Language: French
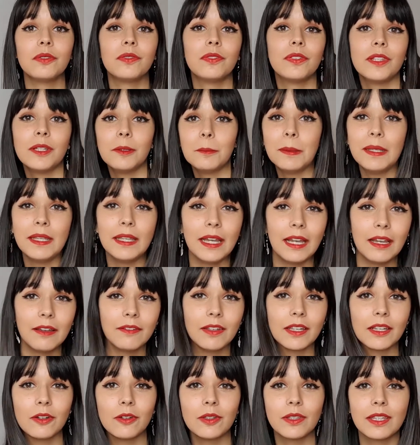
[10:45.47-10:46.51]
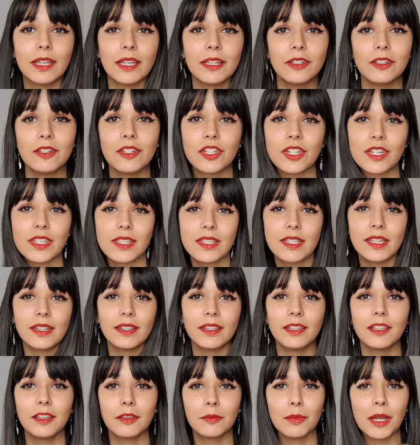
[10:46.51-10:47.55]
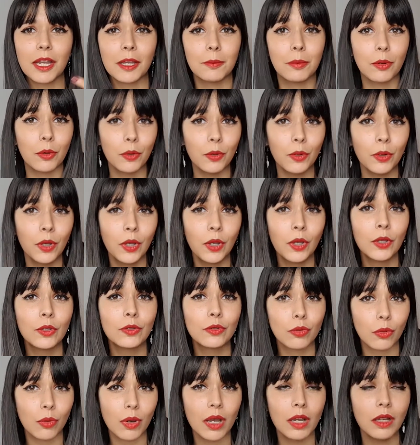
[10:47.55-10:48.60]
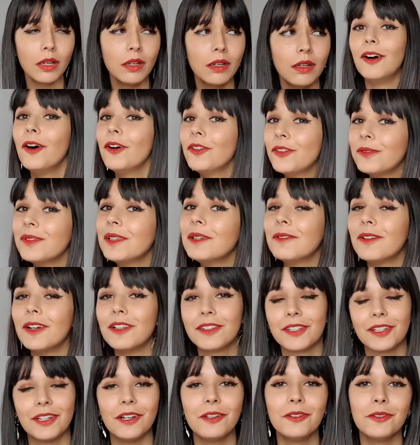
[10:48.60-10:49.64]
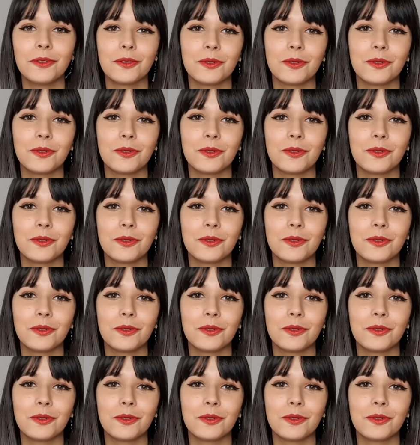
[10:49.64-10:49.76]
filmées avec le Canon G7X Mark Pro 3 en 2021.